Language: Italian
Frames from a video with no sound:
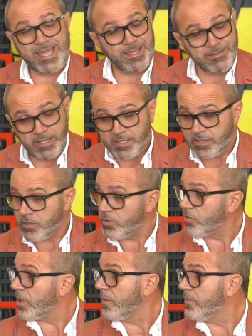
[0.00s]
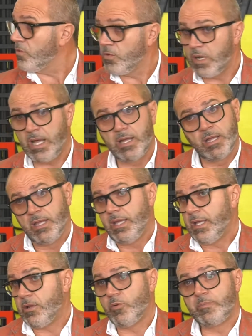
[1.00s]
è identico, non cambia nulla,
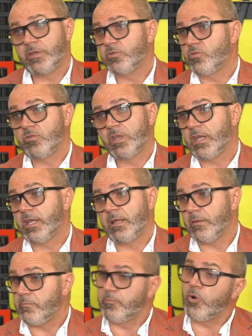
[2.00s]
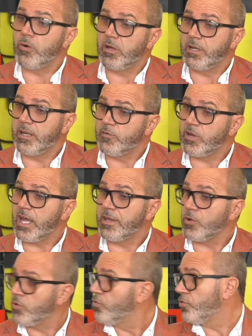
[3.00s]
l'operatore può lavorare
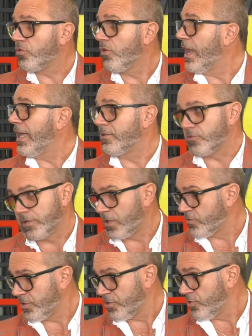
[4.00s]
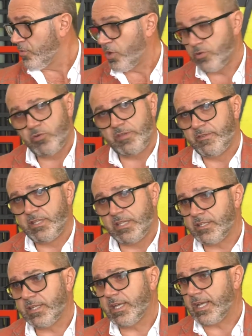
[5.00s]
con uno o con l'altro nello stesso modo, è
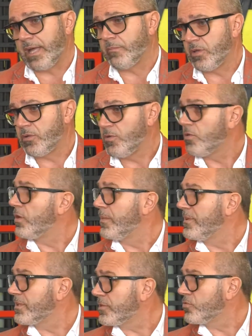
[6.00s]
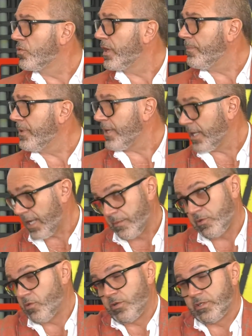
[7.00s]
evidente che cambiano le metrature perché
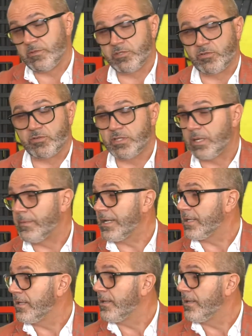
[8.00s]
cambiano le dimensioni della macchina.